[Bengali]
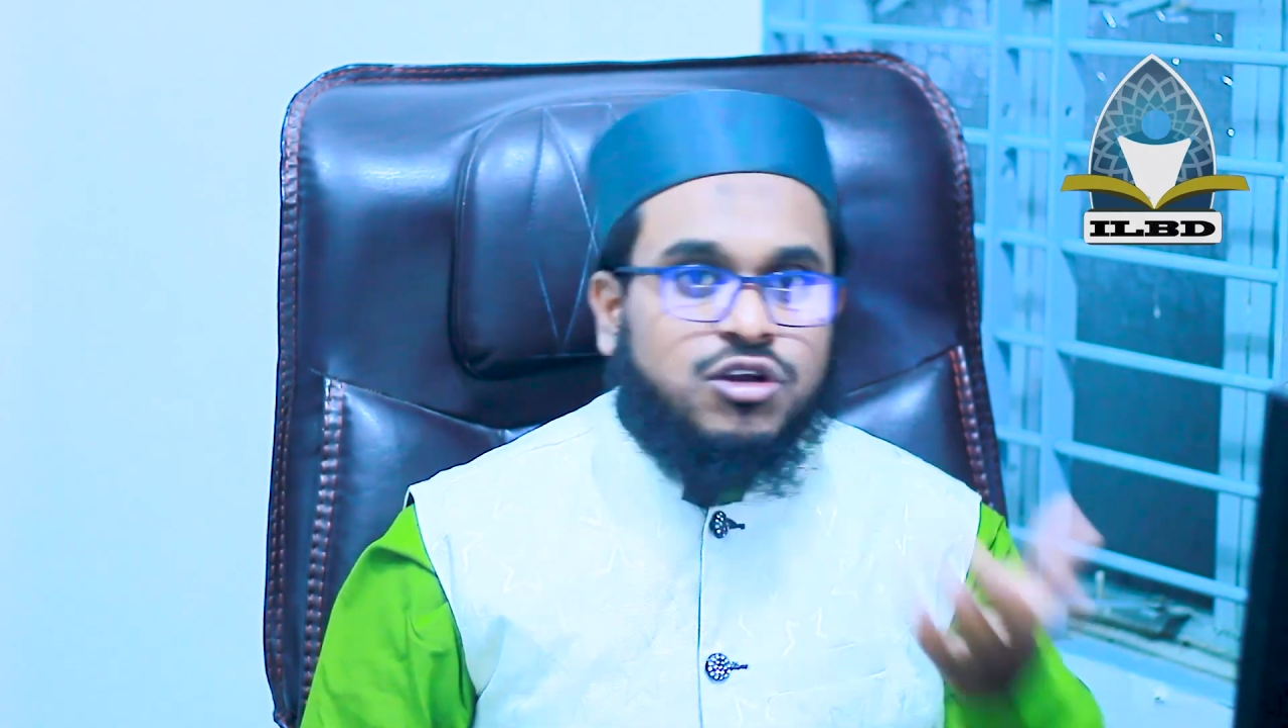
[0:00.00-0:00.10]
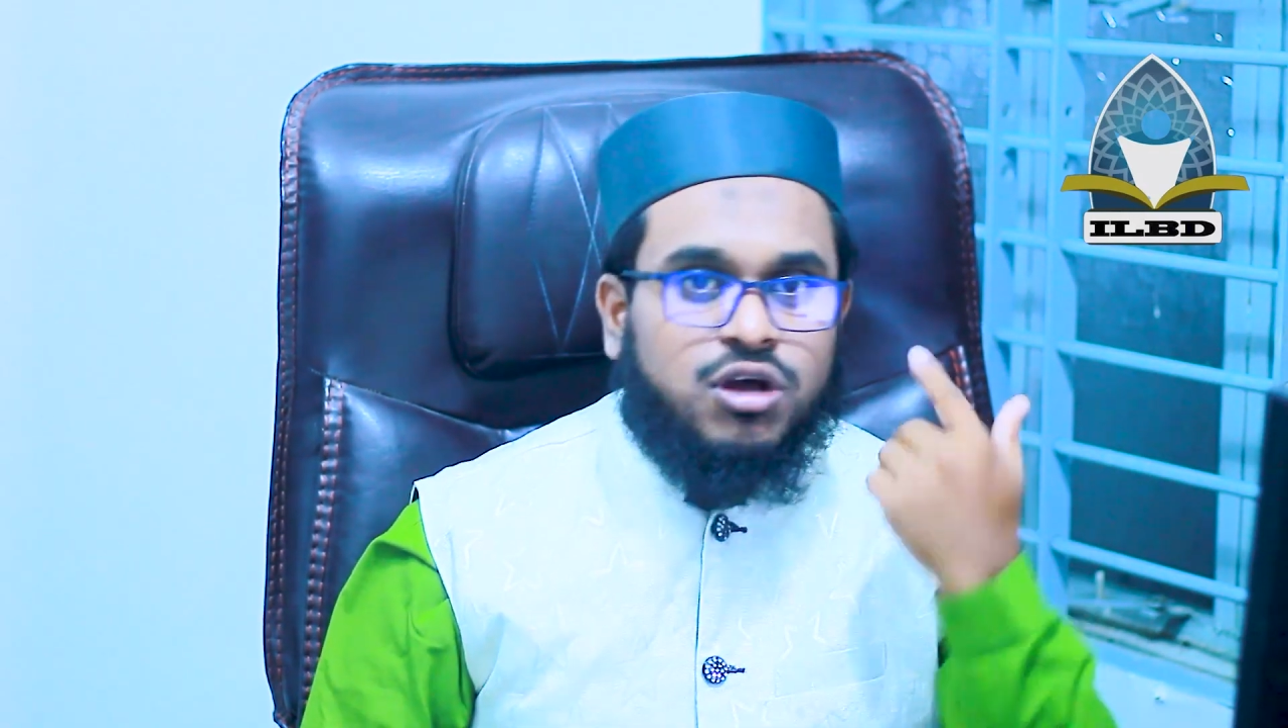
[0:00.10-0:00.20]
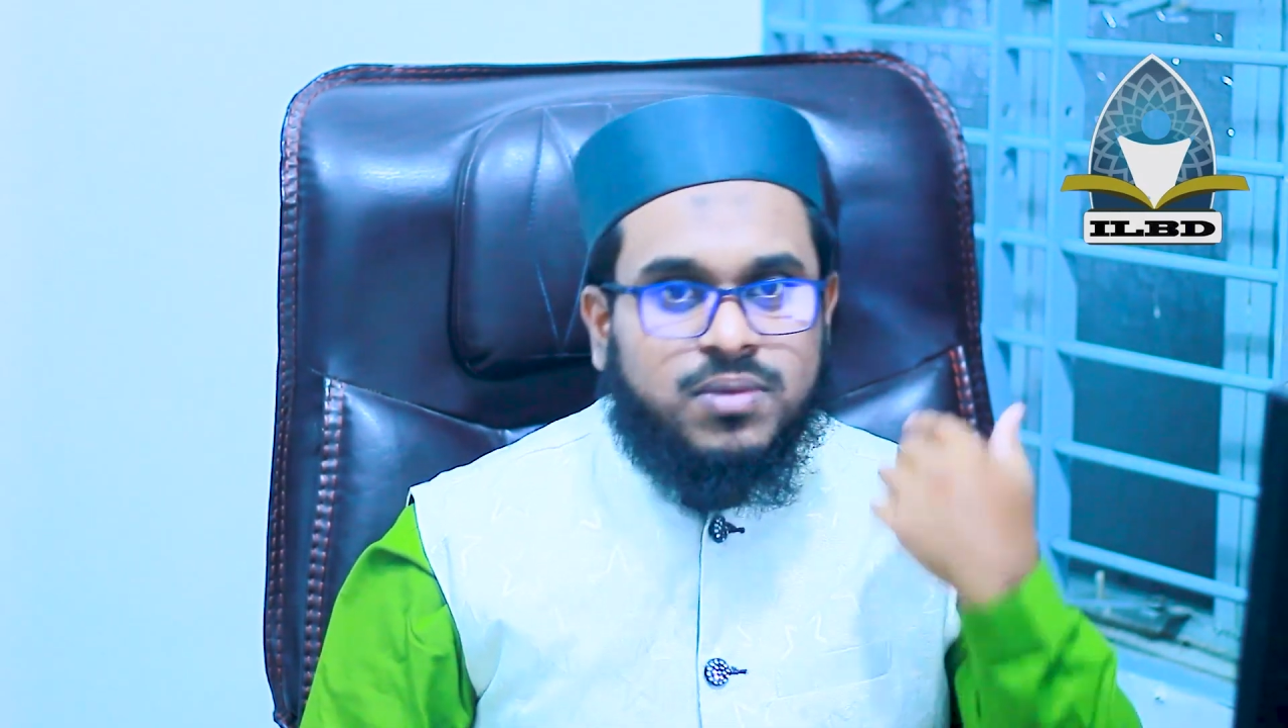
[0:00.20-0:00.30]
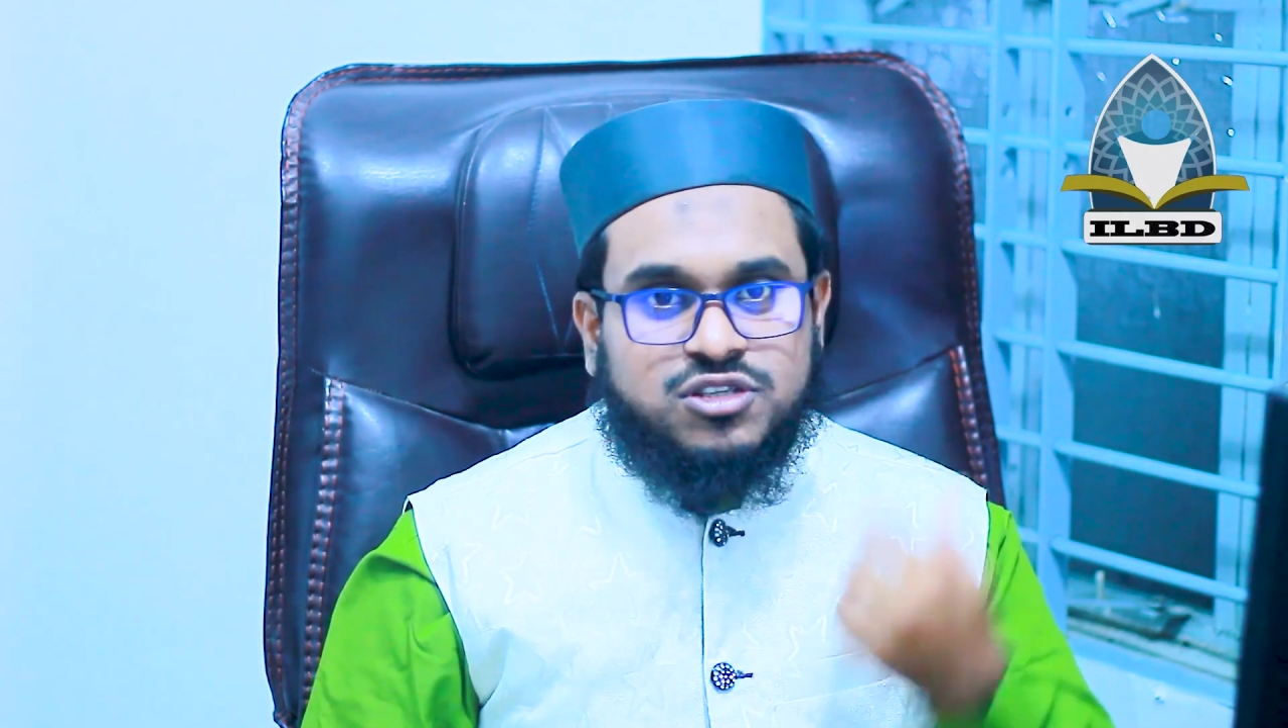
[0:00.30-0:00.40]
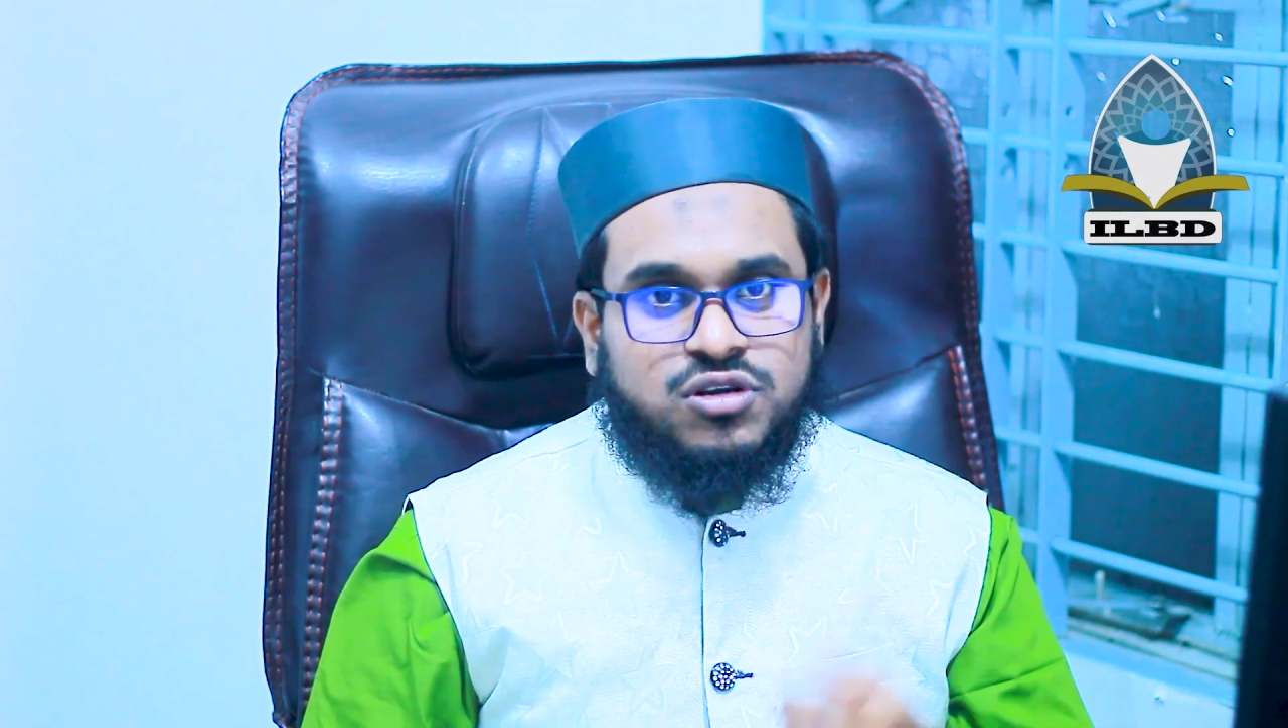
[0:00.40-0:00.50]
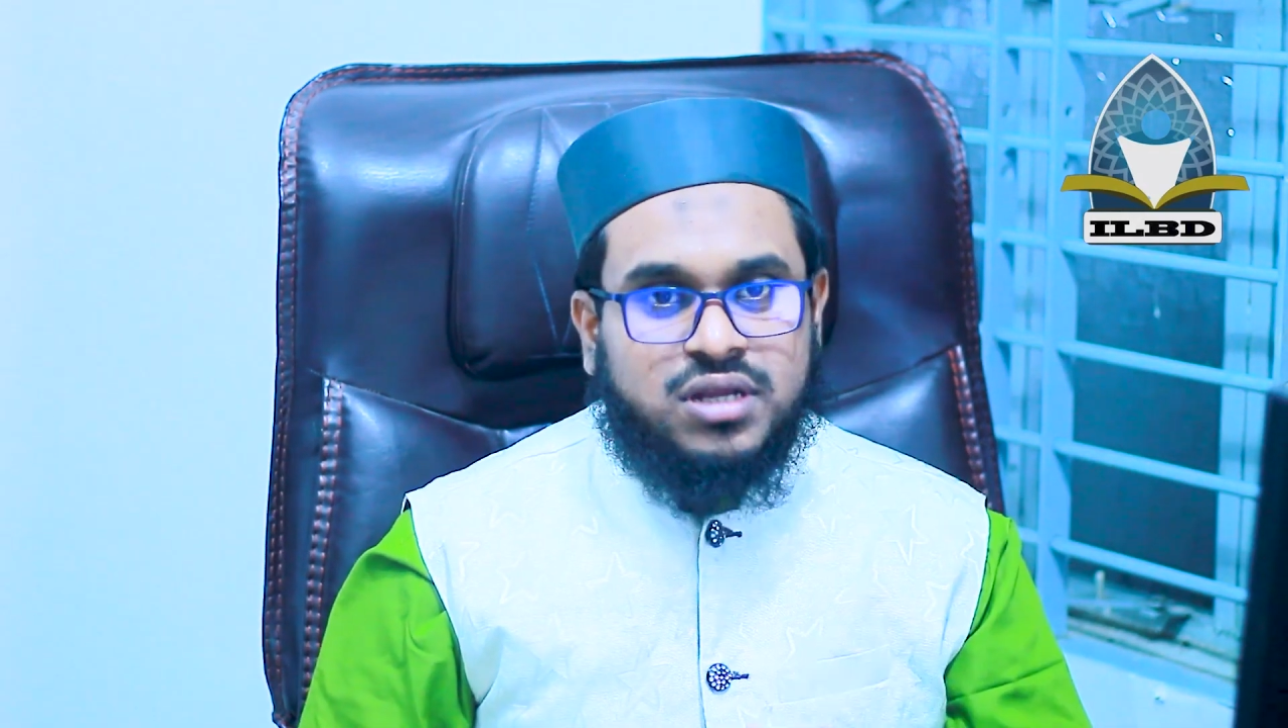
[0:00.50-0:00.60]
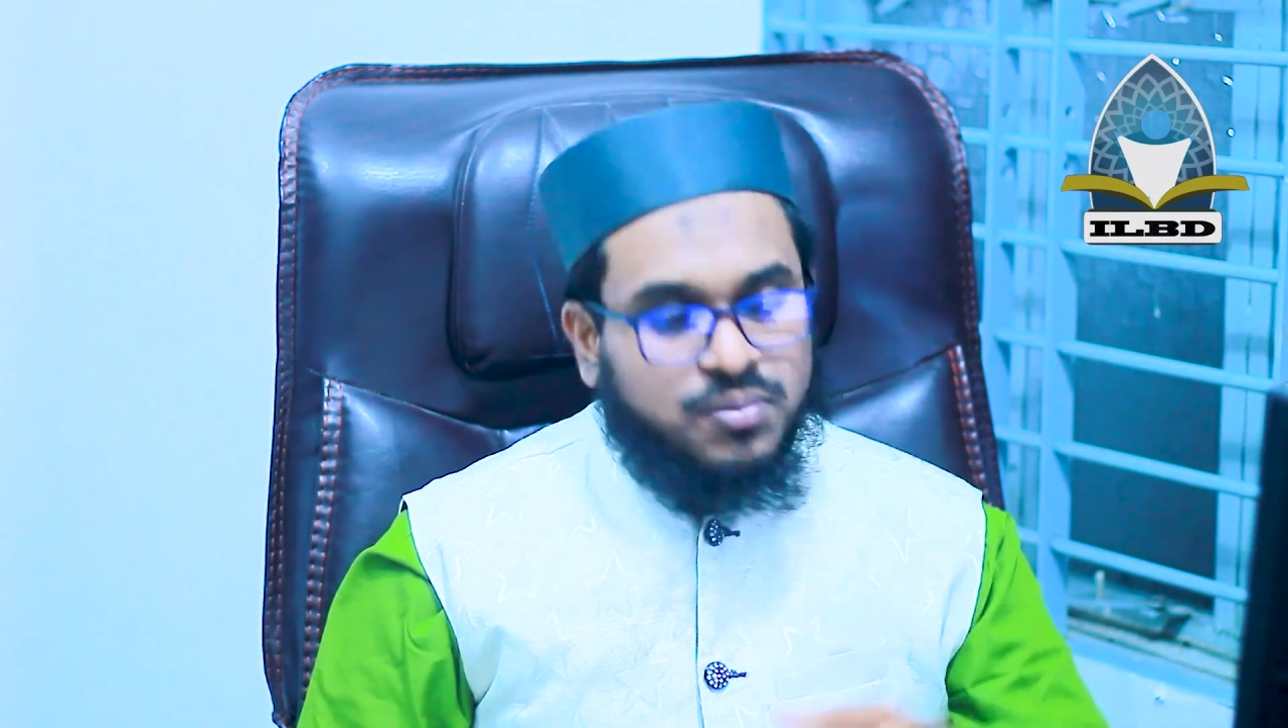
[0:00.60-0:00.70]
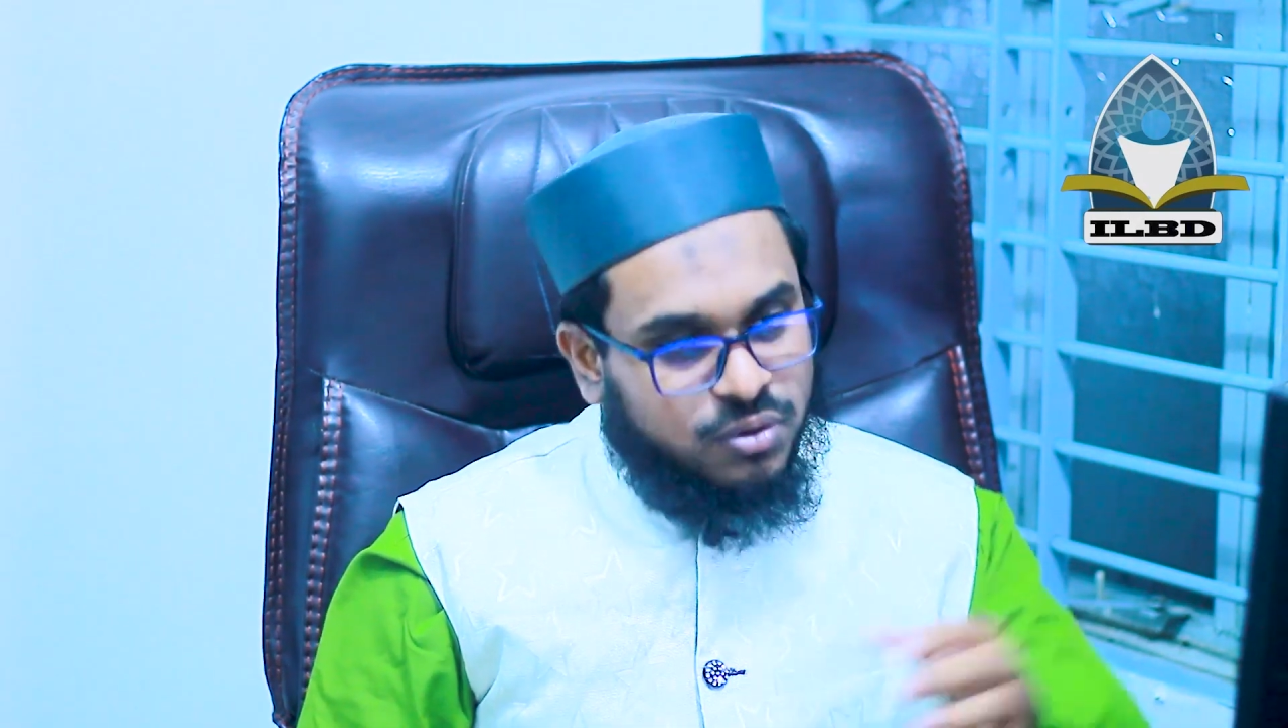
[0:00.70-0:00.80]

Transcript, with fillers: চলো আমার সঙ্গে